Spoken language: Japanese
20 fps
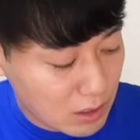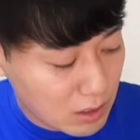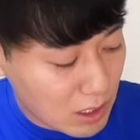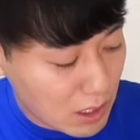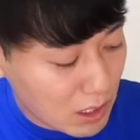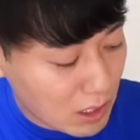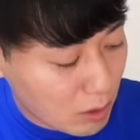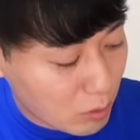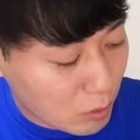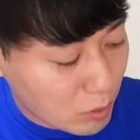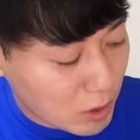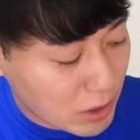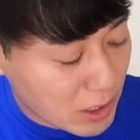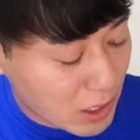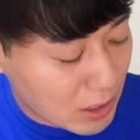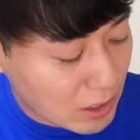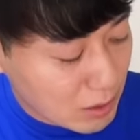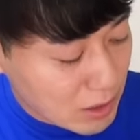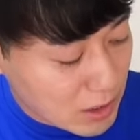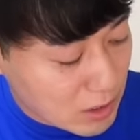でこの
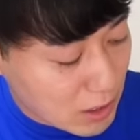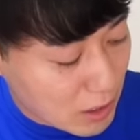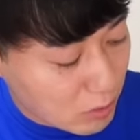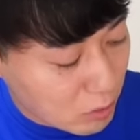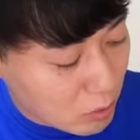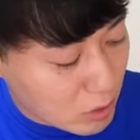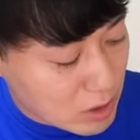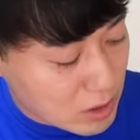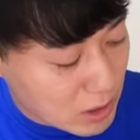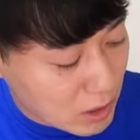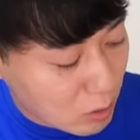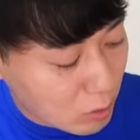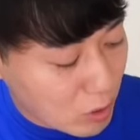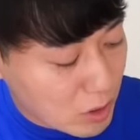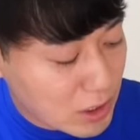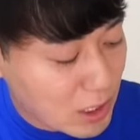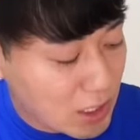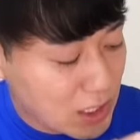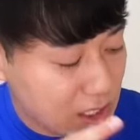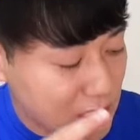左下のですねこ
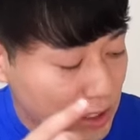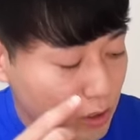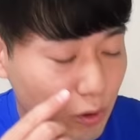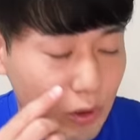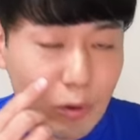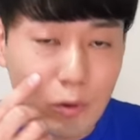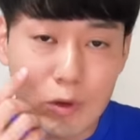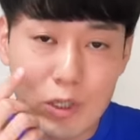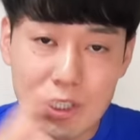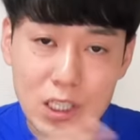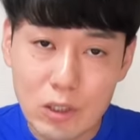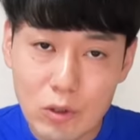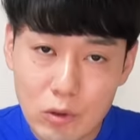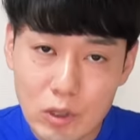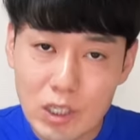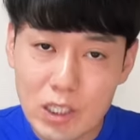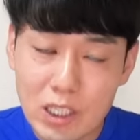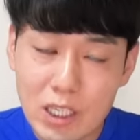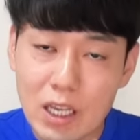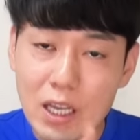の写真を押した
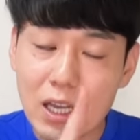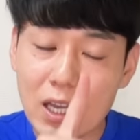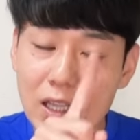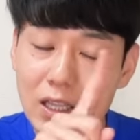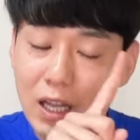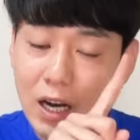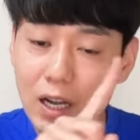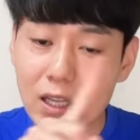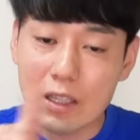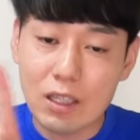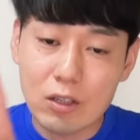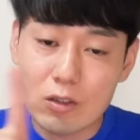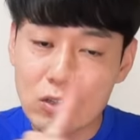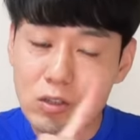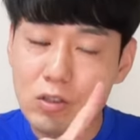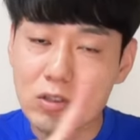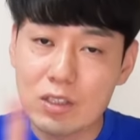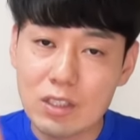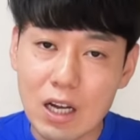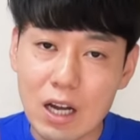時に並んでる
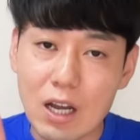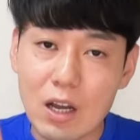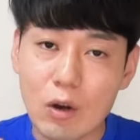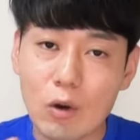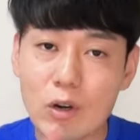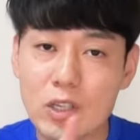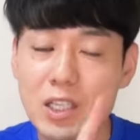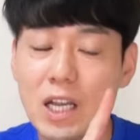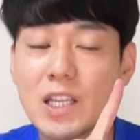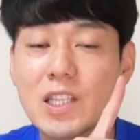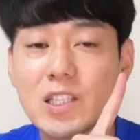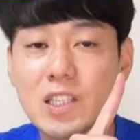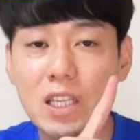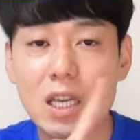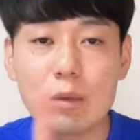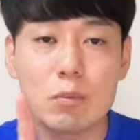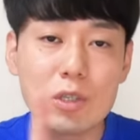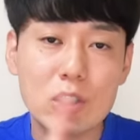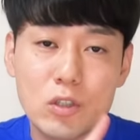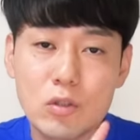順がこれ撮
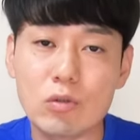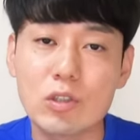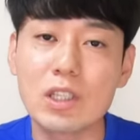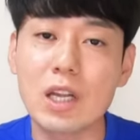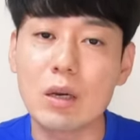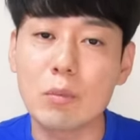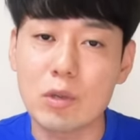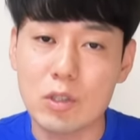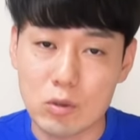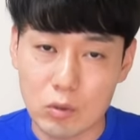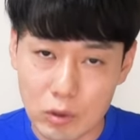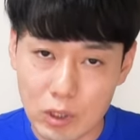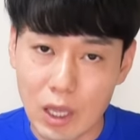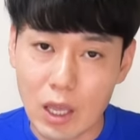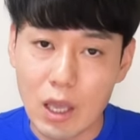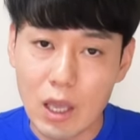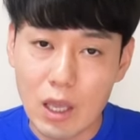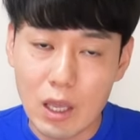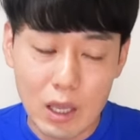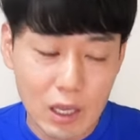影日順になりますの
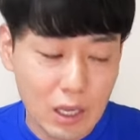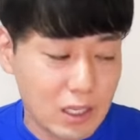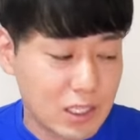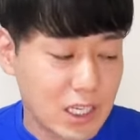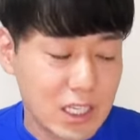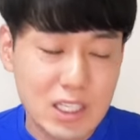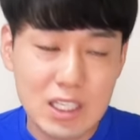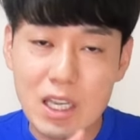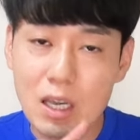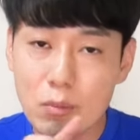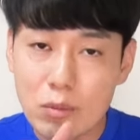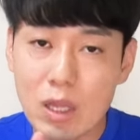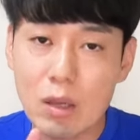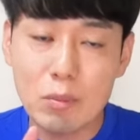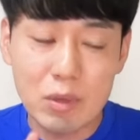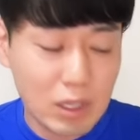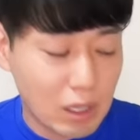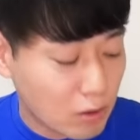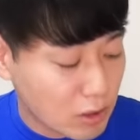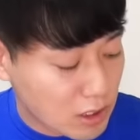で、撮影日で
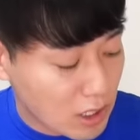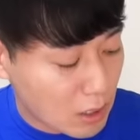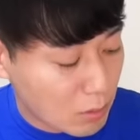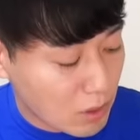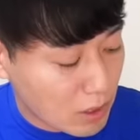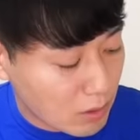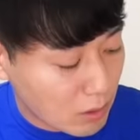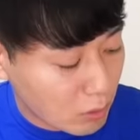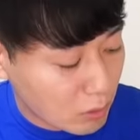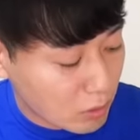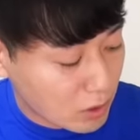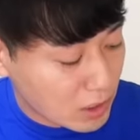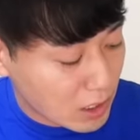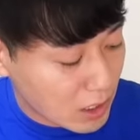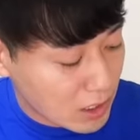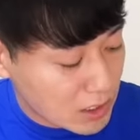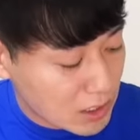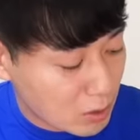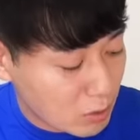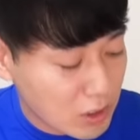見直したい場合はこの
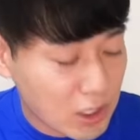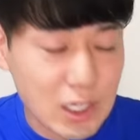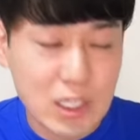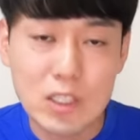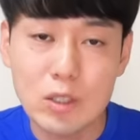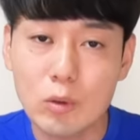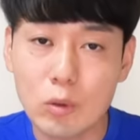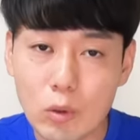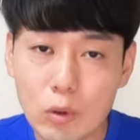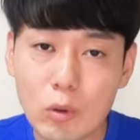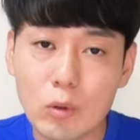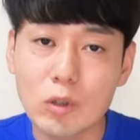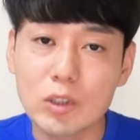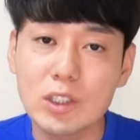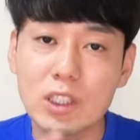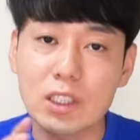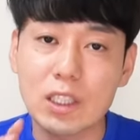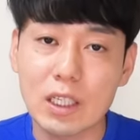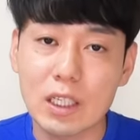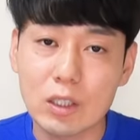左下の写真のところを押
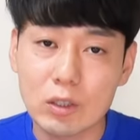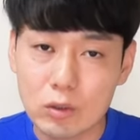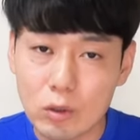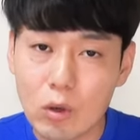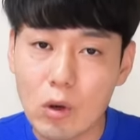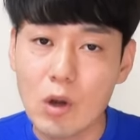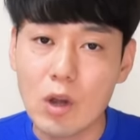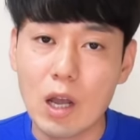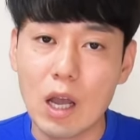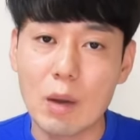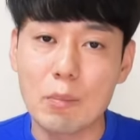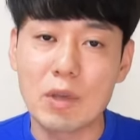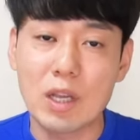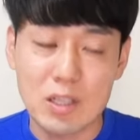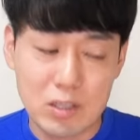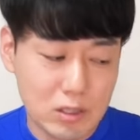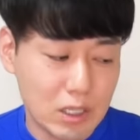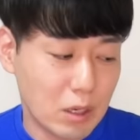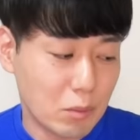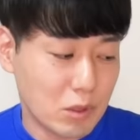していただくと見
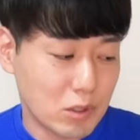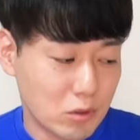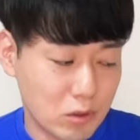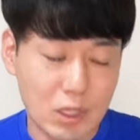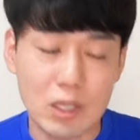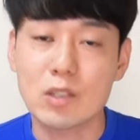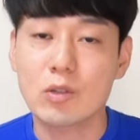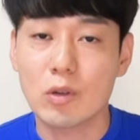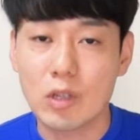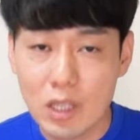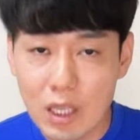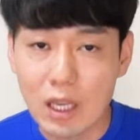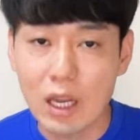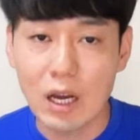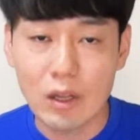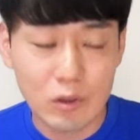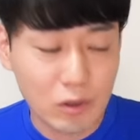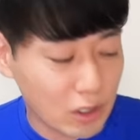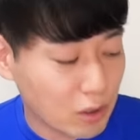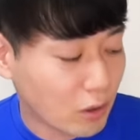やすくなりますので、それ
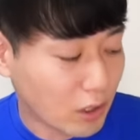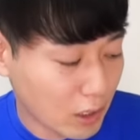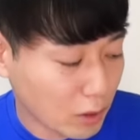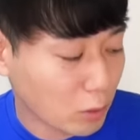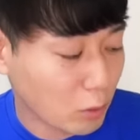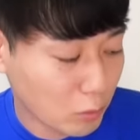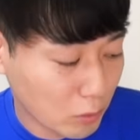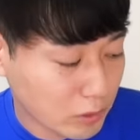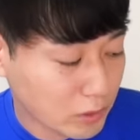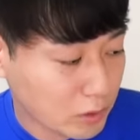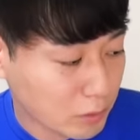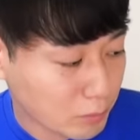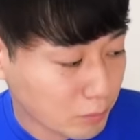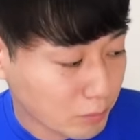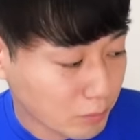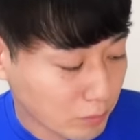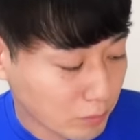であのいいのかなと思います。